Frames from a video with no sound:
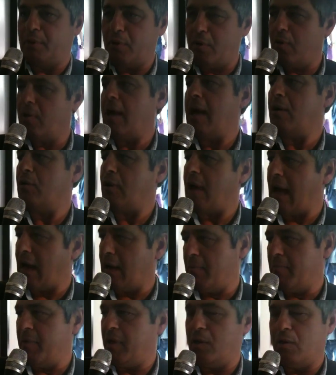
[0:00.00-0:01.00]
prorogato
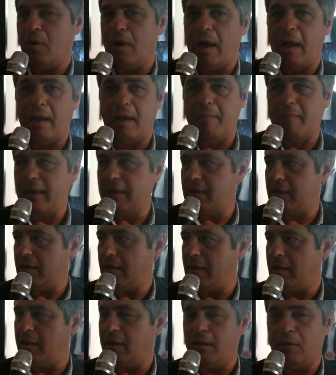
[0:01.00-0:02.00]
almeno alla
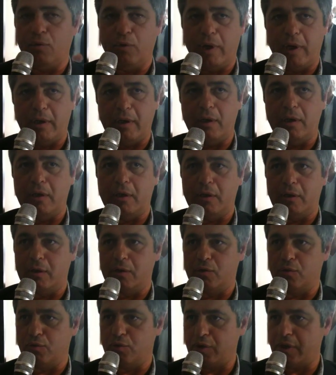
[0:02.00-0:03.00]
mattina del lunedì
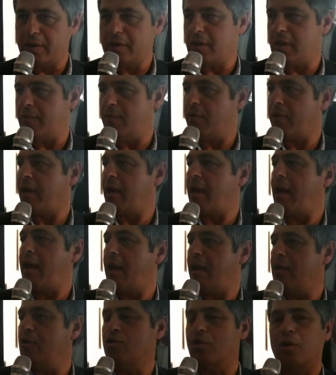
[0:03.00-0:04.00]
successivo, che è
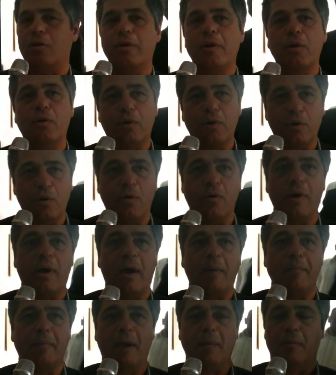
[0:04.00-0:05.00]
il giorno in cui noi
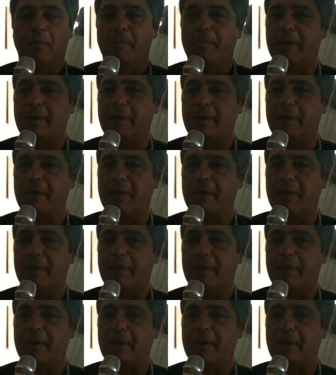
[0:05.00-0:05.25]
abbiamo